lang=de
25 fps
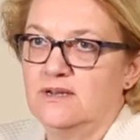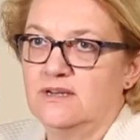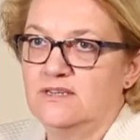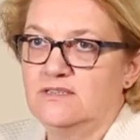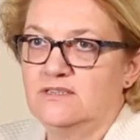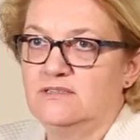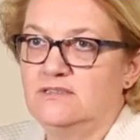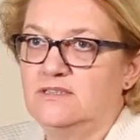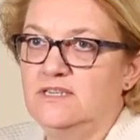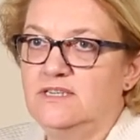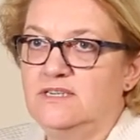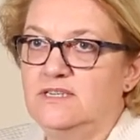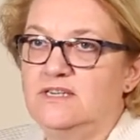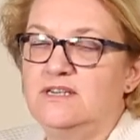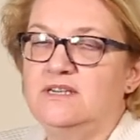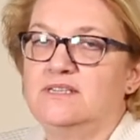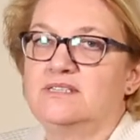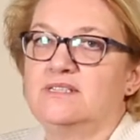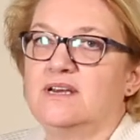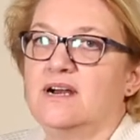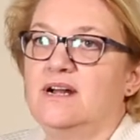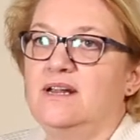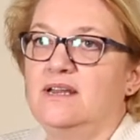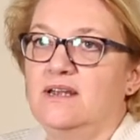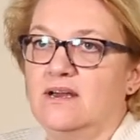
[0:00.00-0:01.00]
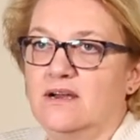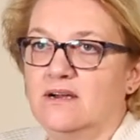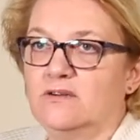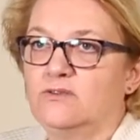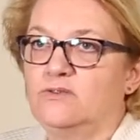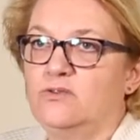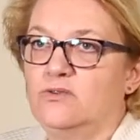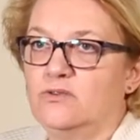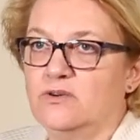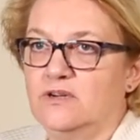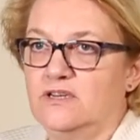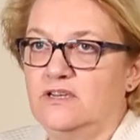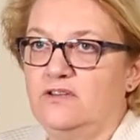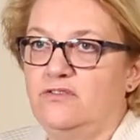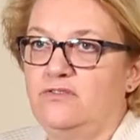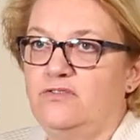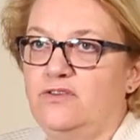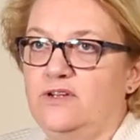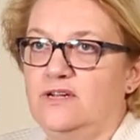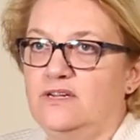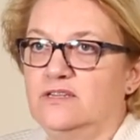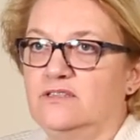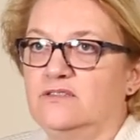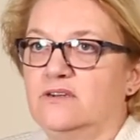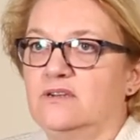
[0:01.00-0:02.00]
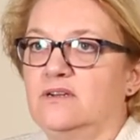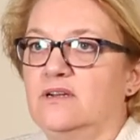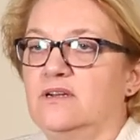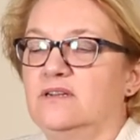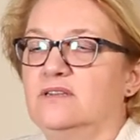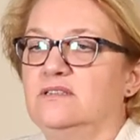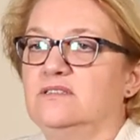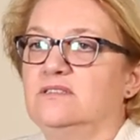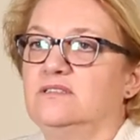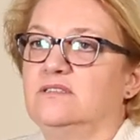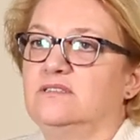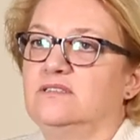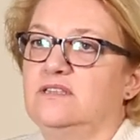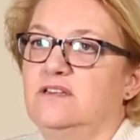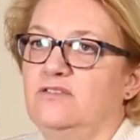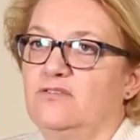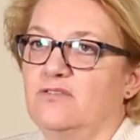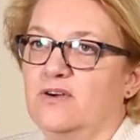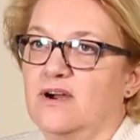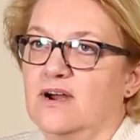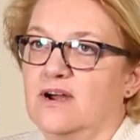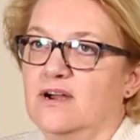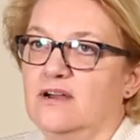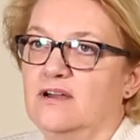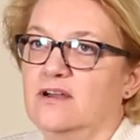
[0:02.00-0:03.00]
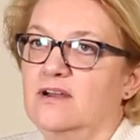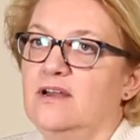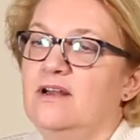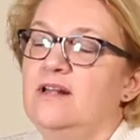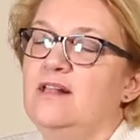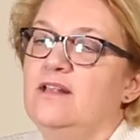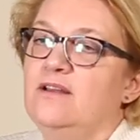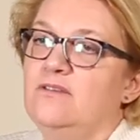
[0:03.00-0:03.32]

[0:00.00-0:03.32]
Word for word: Es ist nicht die Zahl der Akteure, die fehlt, sondern es ist die Frage,